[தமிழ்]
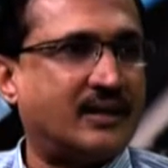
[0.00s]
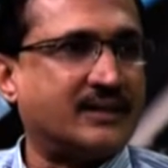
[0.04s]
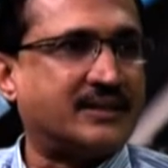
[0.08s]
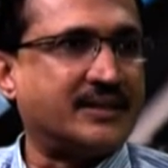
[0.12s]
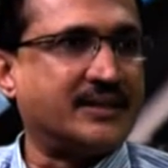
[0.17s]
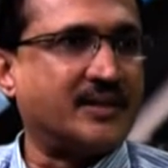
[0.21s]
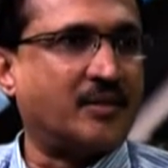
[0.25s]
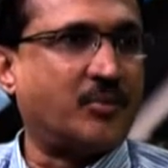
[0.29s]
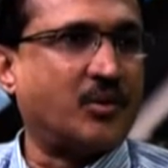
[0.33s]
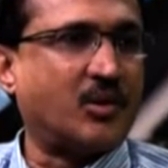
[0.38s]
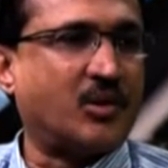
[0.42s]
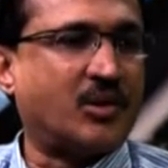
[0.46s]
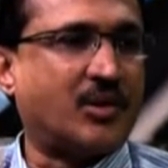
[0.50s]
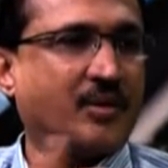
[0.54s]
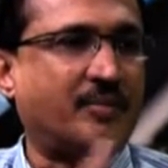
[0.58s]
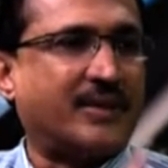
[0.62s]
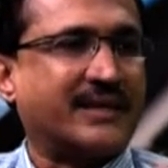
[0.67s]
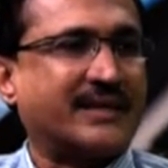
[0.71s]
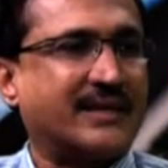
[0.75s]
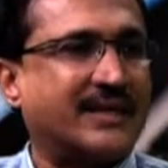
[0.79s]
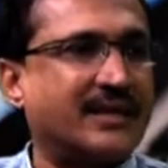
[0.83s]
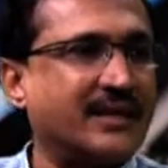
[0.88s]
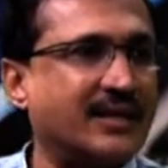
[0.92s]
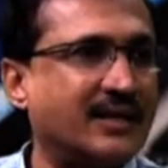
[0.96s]
சிங்கப்பூருக்கு
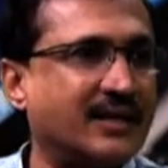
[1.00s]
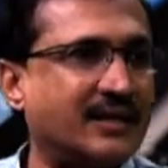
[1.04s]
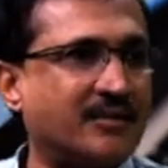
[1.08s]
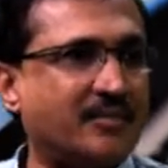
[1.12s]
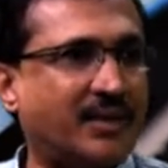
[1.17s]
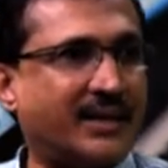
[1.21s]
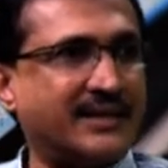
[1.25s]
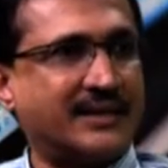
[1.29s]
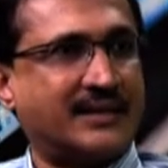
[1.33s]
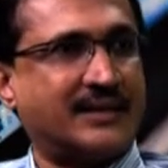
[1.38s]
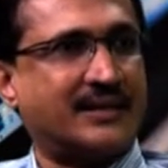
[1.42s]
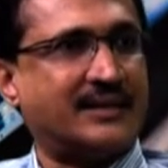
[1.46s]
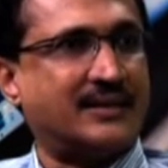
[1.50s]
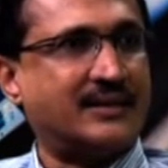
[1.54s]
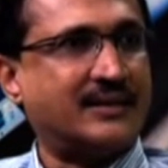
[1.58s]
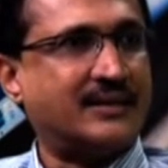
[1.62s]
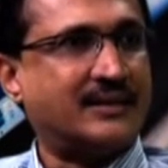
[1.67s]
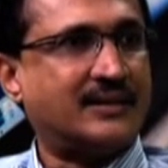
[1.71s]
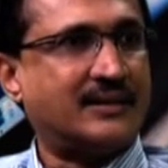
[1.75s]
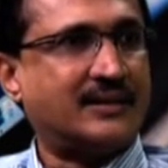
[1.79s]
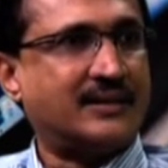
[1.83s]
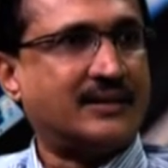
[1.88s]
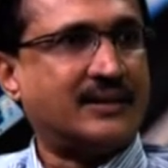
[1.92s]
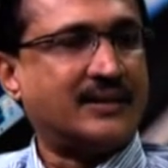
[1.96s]
மற்ற இடங்களுக்கு மாற்றிட்டாங்க
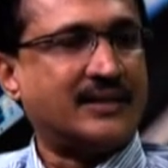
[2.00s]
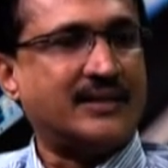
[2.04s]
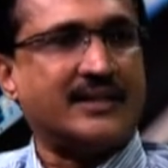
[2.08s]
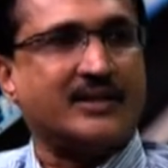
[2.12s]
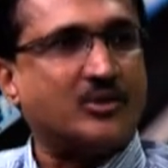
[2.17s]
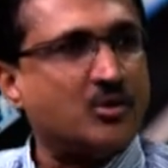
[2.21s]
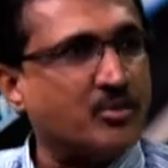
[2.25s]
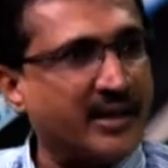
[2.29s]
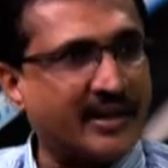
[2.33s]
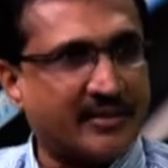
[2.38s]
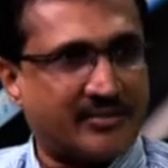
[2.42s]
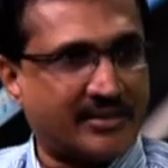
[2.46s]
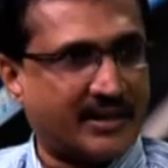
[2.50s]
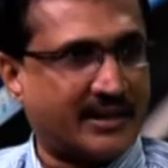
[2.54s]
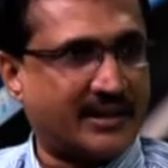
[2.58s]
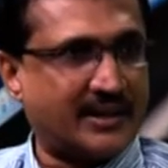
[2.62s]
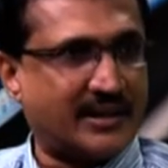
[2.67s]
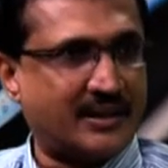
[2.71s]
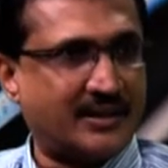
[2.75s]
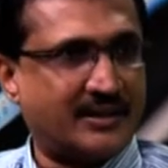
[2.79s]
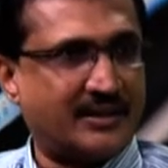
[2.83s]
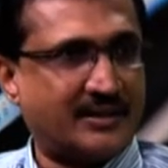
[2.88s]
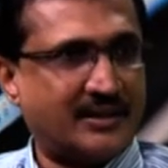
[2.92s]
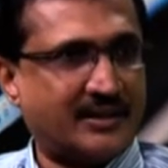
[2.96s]
எதுவுமே அஃபெக்ட்
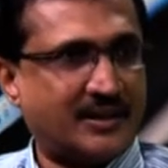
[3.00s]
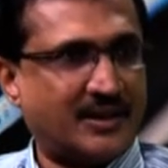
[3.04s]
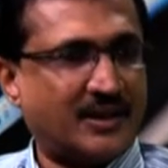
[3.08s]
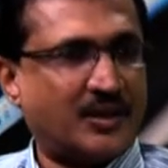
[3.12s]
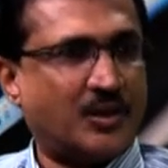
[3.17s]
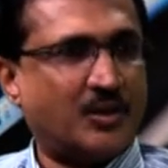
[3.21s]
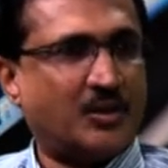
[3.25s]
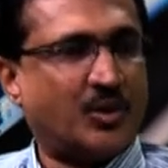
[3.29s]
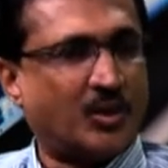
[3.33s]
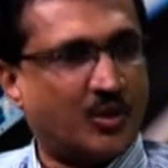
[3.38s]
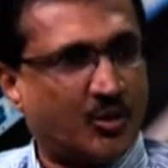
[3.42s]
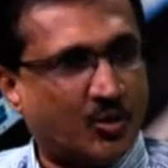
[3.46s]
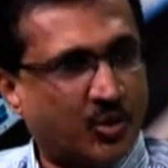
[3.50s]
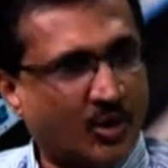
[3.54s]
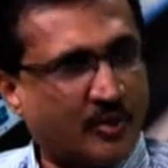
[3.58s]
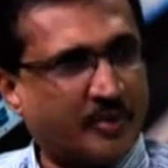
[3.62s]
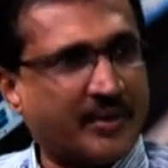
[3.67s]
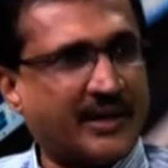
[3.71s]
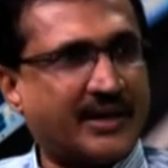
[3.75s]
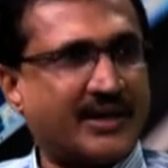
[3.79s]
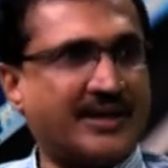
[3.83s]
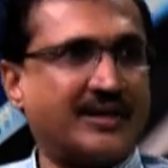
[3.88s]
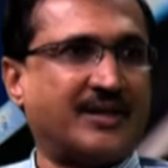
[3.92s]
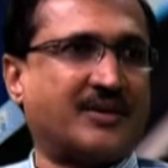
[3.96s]
ஆகலை ஒரு
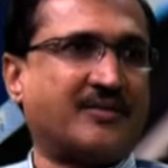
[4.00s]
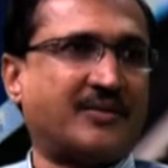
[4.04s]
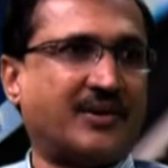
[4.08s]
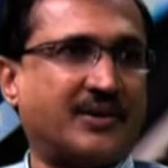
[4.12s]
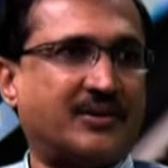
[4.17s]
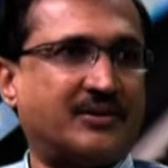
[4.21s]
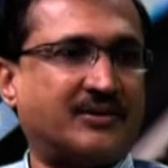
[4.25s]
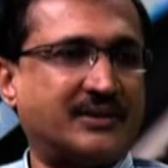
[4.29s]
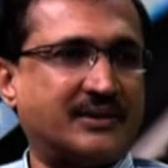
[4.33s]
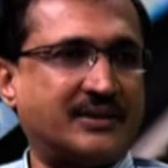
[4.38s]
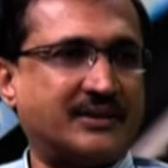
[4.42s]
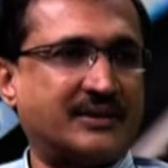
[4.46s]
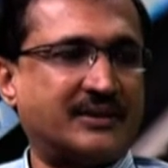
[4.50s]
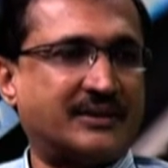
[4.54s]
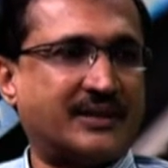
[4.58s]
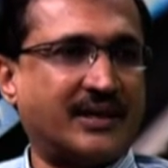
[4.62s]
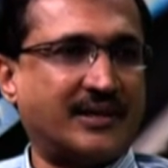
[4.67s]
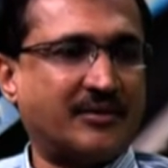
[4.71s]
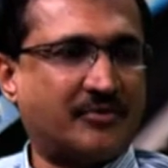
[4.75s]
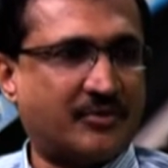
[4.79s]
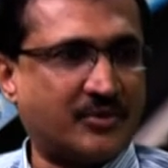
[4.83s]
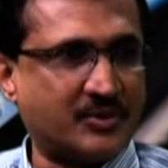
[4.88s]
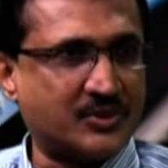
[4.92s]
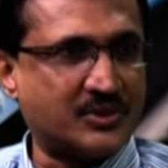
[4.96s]
குறிப்பிட்ட நிறுவனம்
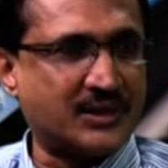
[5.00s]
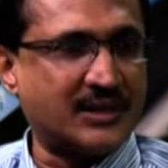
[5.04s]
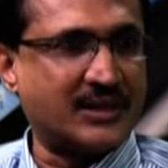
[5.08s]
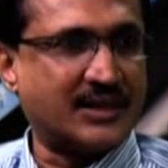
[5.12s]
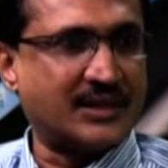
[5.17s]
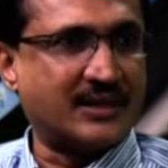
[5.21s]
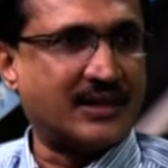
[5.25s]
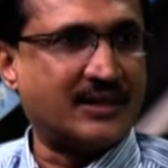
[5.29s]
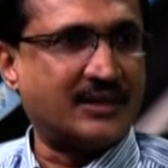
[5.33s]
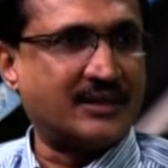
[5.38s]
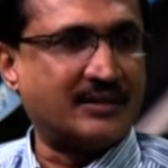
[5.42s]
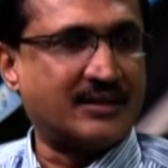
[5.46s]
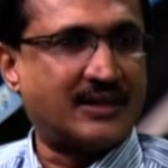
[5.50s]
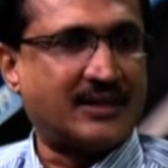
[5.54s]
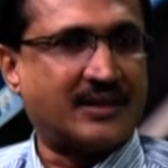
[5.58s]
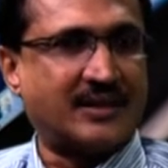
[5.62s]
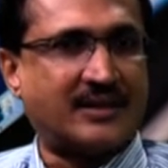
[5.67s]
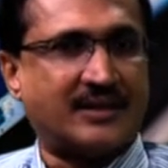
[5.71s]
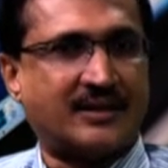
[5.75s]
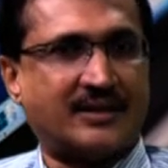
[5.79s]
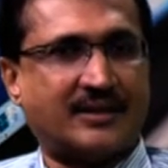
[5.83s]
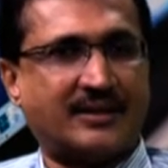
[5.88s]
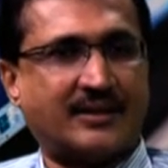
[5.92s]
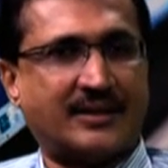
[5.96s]
டெலிஃபோன்ஸில் இருந்தது
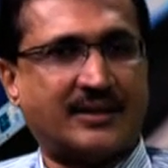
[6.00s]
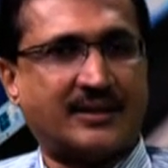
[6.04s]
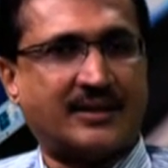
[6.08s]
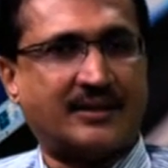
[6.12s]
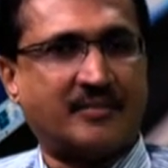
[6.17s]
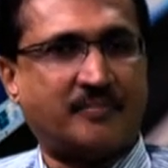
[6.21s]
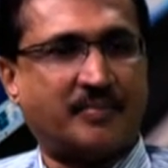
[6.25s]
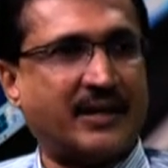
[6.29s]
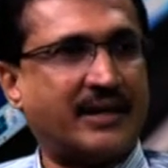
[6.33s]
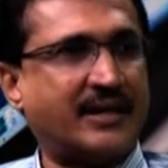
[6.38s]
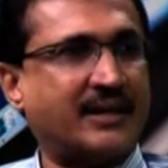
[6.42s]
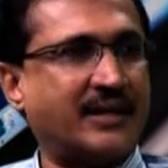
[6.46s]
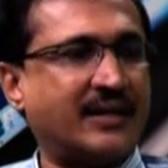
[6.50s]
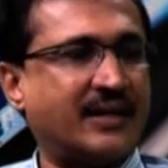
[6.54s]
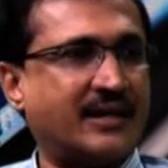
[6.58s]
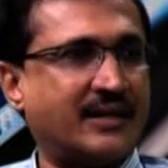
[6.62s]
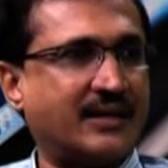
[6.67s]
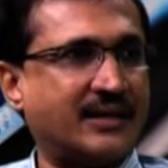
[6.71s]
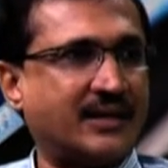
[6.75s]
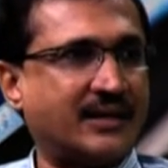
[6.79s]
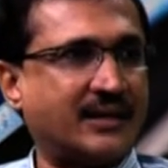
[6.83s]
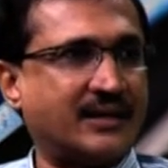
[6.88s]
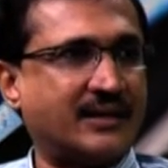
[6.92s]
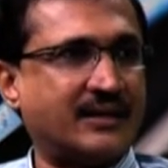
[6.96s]
நான் அதை பேர்
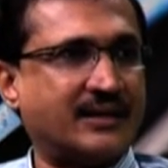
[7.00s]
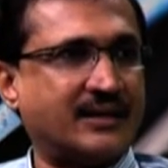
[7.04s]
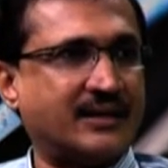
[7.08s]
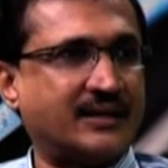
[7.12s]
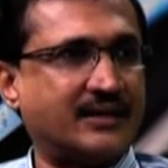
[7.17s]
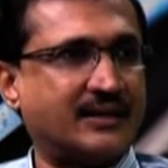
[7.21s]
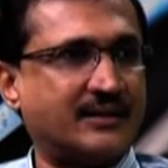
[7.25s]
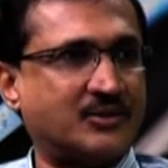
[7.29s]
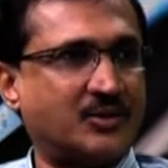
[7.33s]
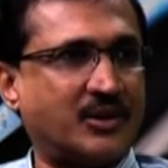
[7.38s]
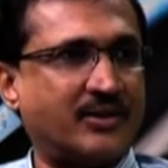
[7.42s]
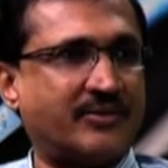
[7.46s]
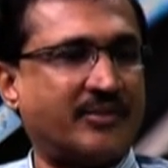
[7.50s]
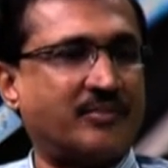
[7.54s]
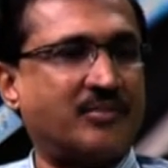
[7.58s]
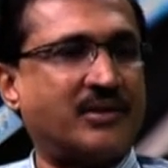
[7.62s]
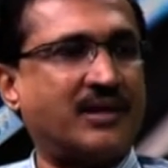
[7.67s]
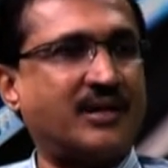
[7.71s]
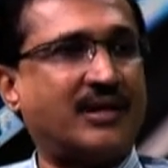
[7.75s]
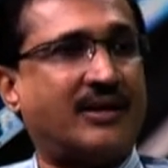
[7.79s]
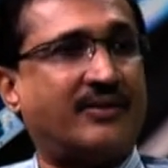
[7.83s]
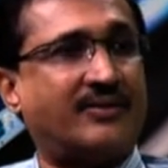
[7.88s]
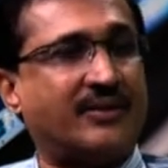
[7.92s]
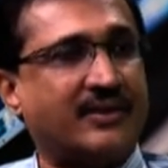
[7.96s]
என்னங்கிறது சொல்ல
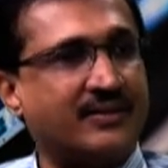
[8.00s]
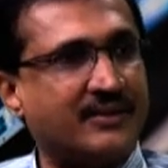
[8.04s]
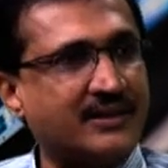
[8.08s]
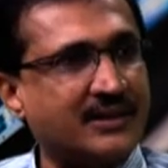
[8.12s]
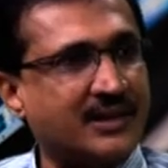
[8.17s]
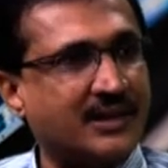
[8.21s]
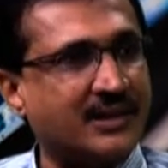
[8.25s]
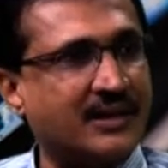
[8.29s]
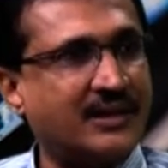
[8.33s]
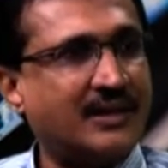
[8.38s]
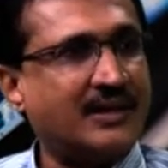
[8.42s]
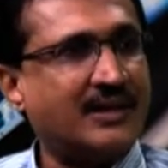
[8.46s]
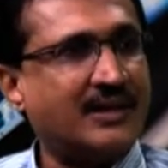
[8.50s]
விரும்பல அவங்க வந்து